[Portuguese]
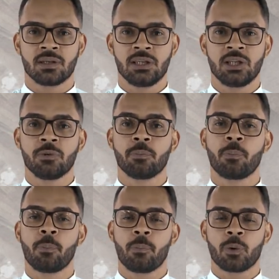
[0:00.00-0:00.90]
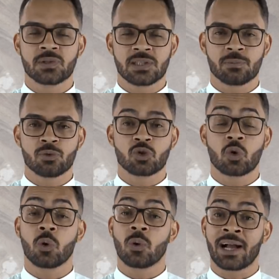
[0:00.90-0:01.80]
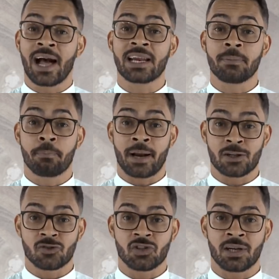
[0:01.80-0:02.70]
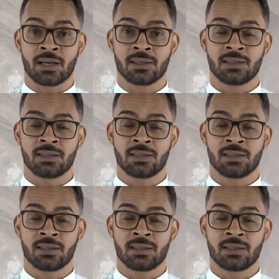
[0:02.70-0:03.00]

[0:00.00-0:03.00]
e que possamos colocar em prática,